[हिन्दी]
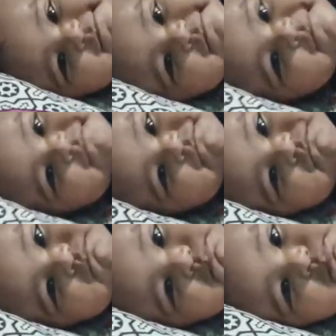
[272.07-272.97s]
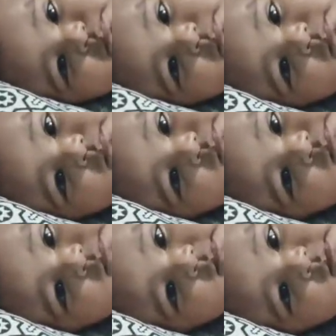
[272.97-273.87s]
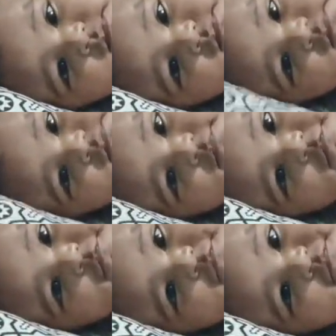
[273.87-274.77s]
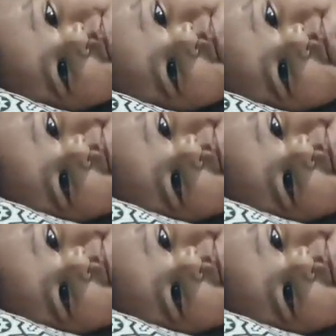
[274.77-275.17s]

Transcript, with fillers: तकिए का ही घेर लगा दिया ताकि वो